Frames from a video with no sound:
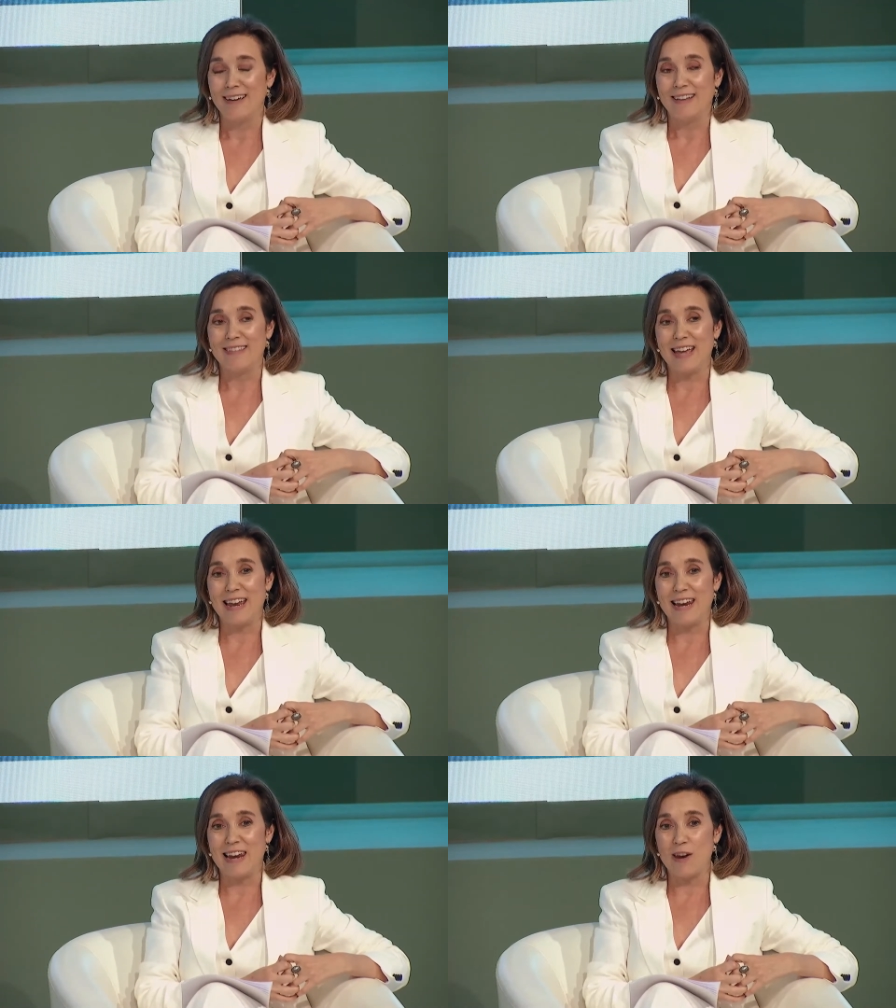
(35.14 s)

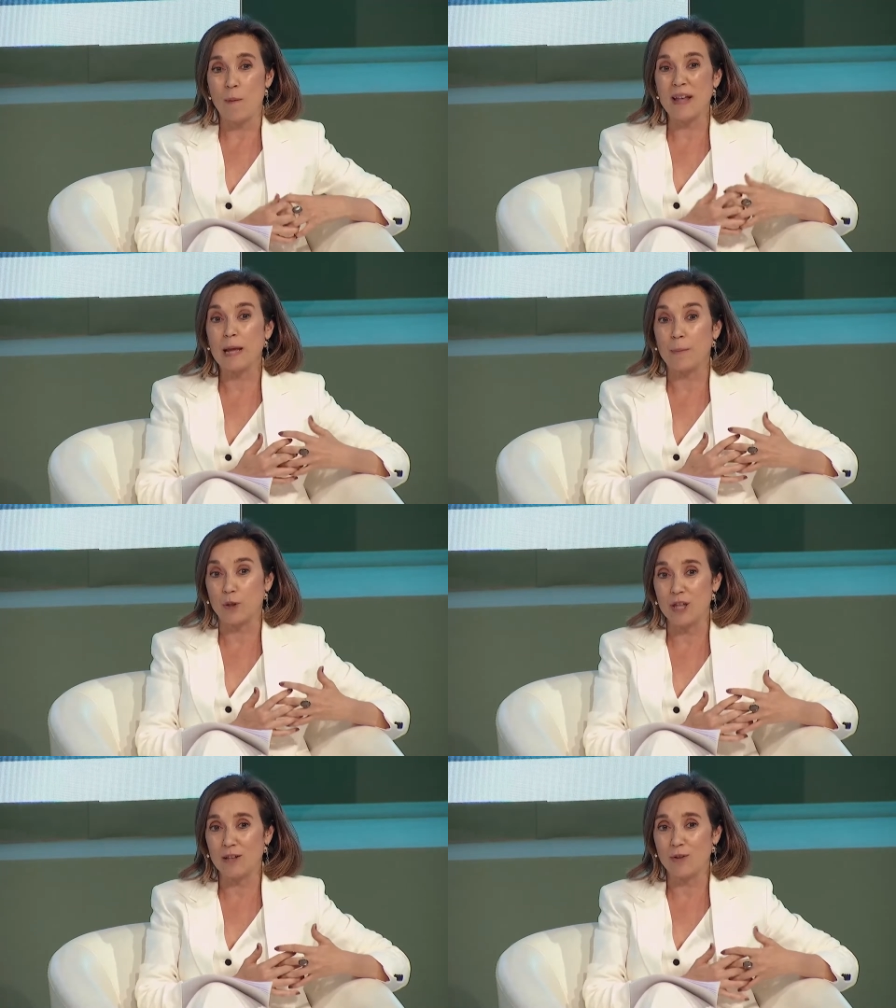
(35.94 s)
del
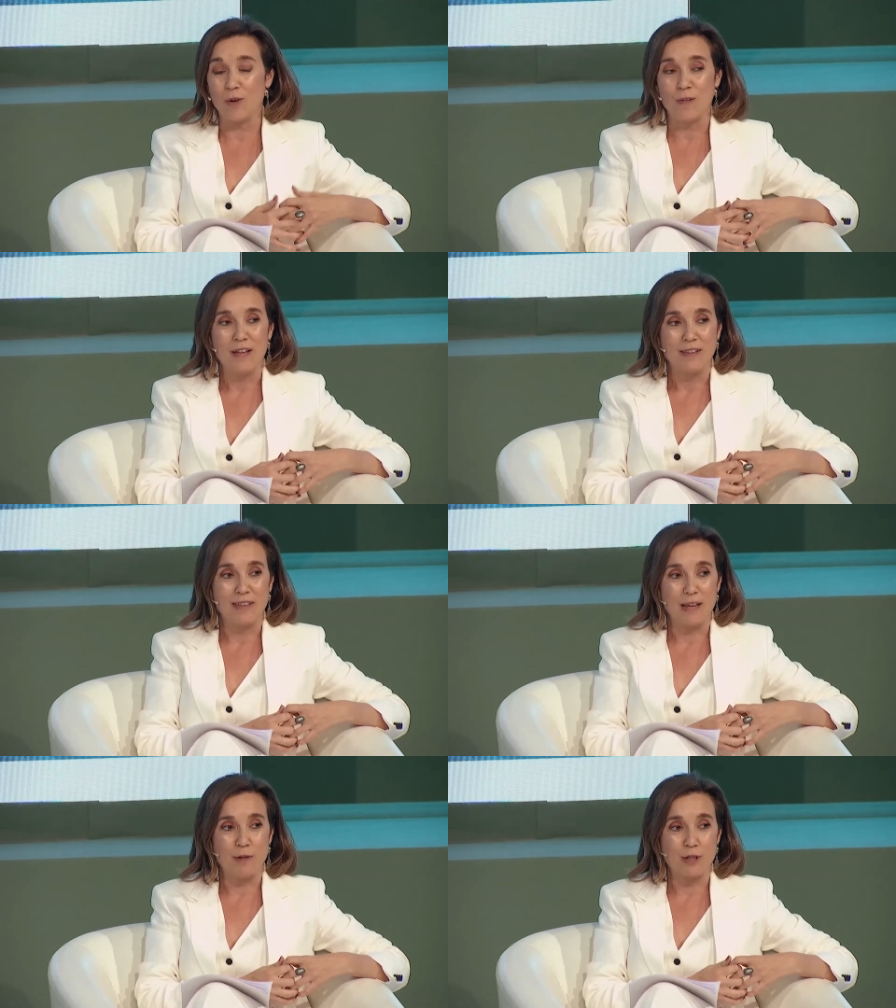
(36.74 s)
90%
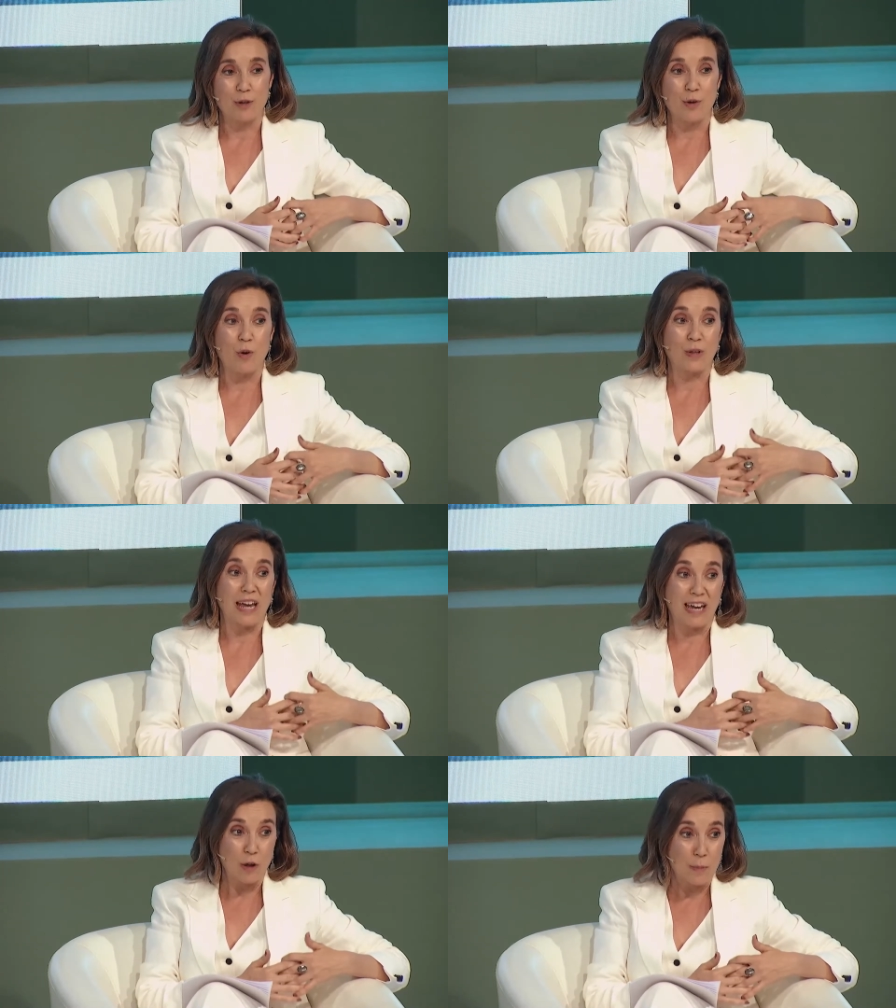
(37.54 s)
de nuestro
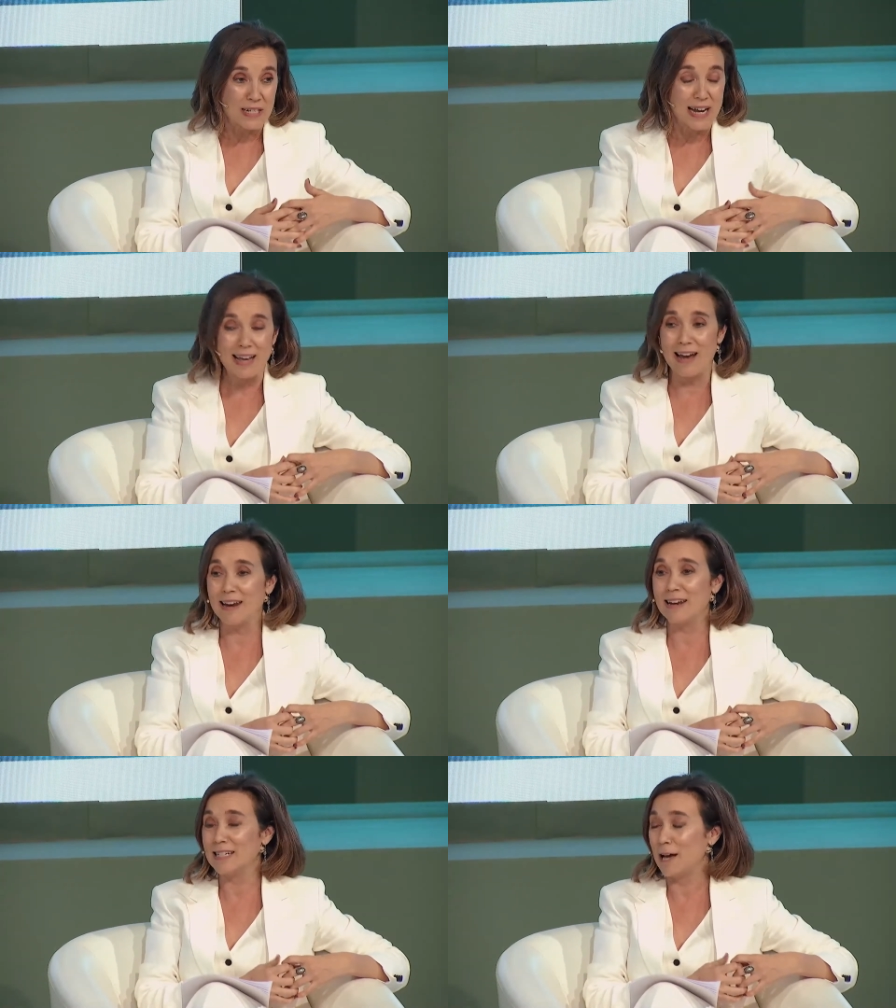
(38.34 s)
tejido
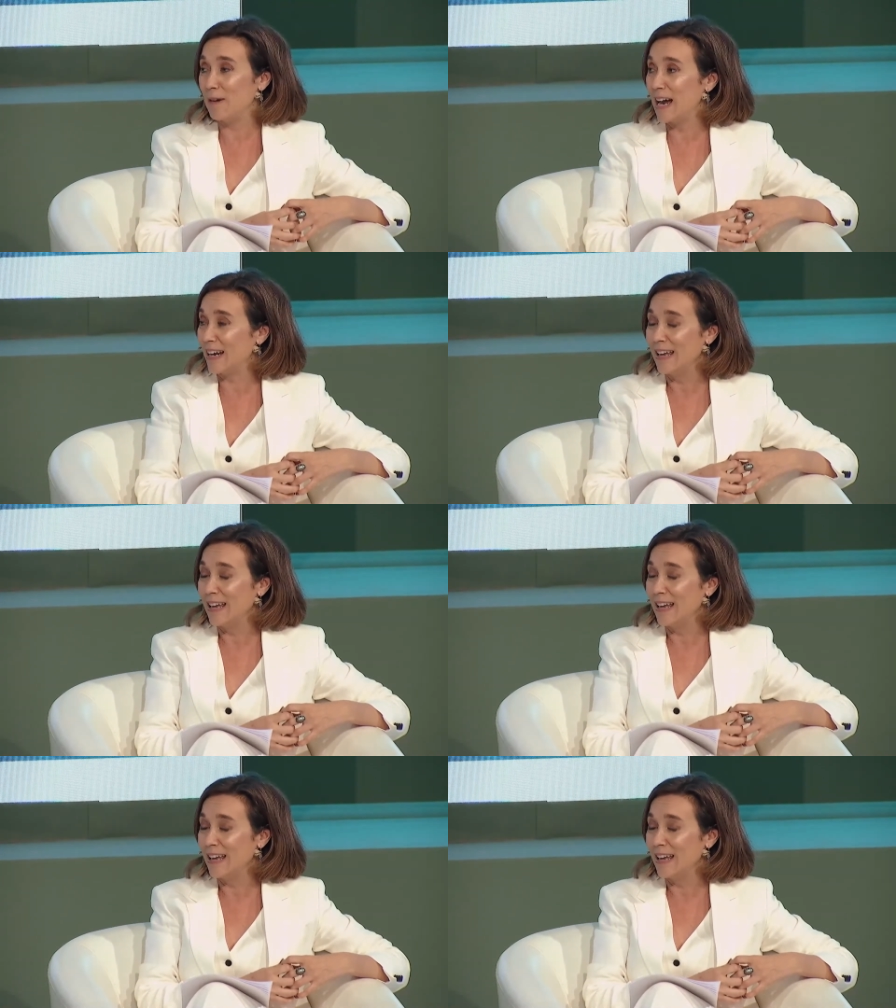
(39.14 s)
empresarial, es hablar